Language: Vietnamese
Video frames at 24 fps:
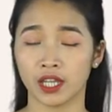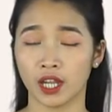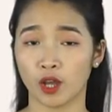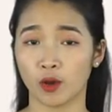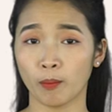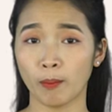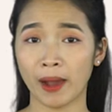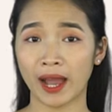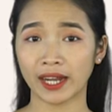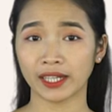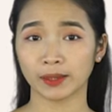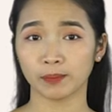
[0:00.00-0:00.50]

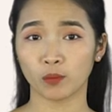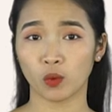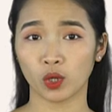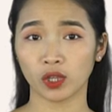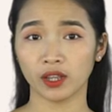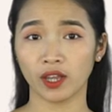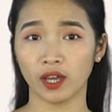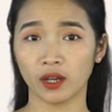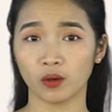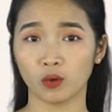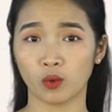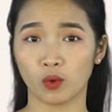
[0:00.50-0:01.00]
Nếu bạn
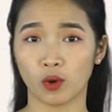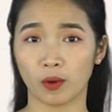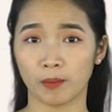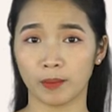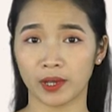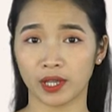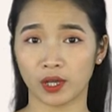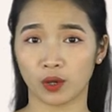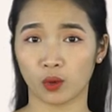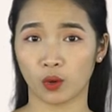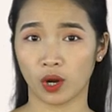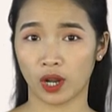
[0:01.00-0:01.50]
muốn thận của
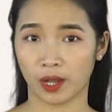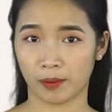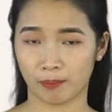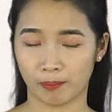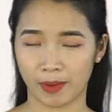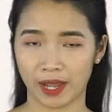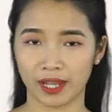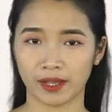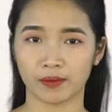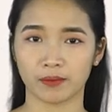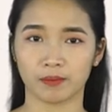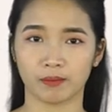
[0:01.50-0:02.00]
mình khỏe
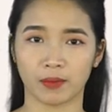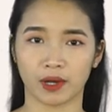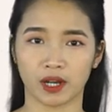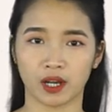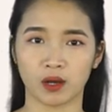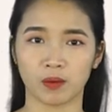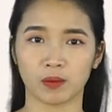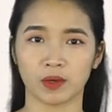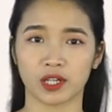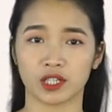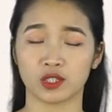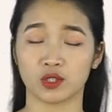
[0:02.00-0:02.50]
mạnh mà
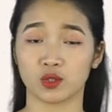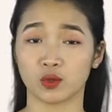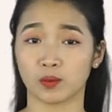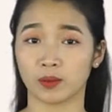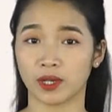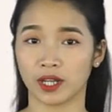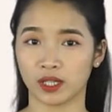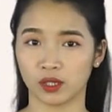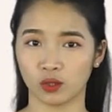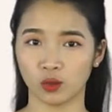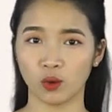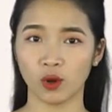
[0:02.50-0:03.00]
không cần
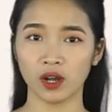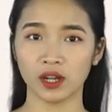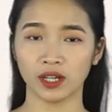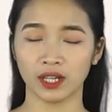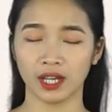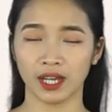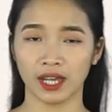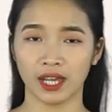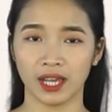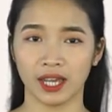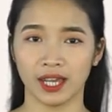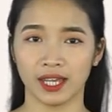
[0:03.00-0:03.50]
dùng đến thuốc
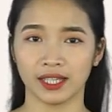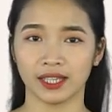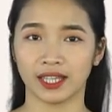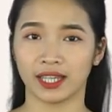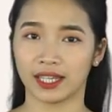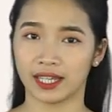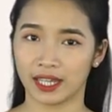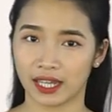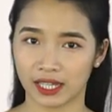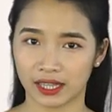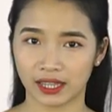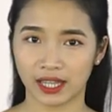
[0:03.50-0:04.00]

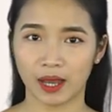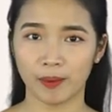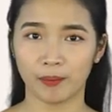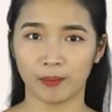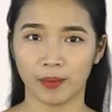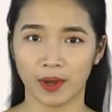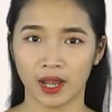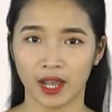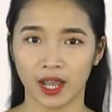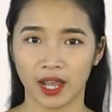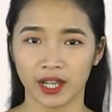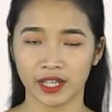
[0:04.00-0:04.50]
thì yên tâm,
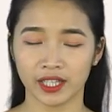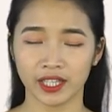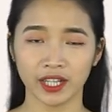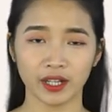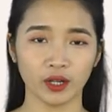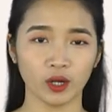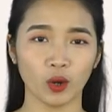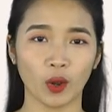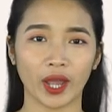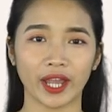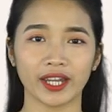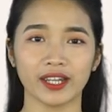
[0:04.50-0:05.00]

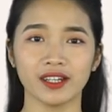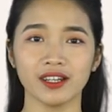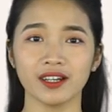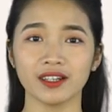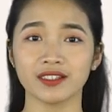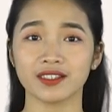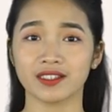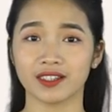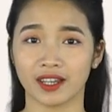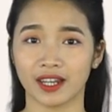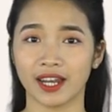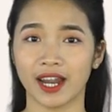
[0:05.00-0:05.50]
những loại
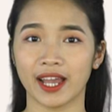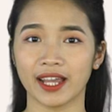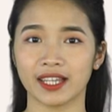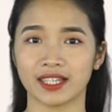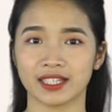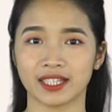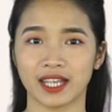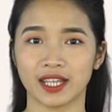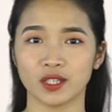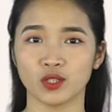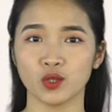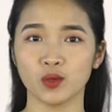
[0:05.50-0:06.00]
nước dưới
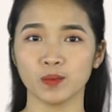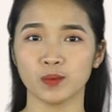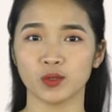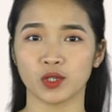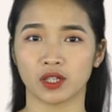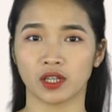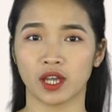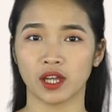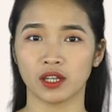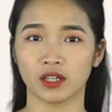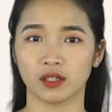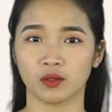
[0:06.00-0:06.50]
đây sẽ giúp
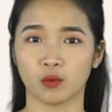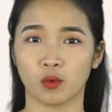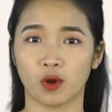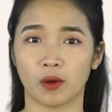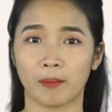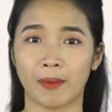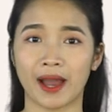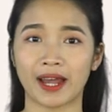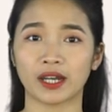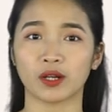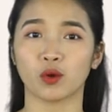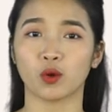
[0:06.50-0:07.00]
cho thận
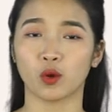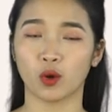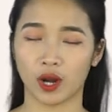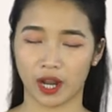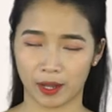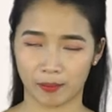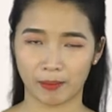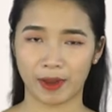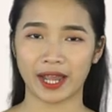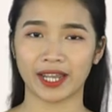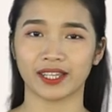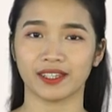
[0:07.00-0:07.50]
của bạn
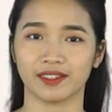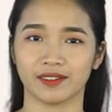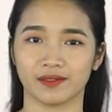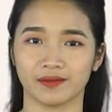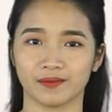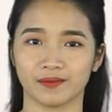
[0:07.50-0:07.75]
khỏe mạnh.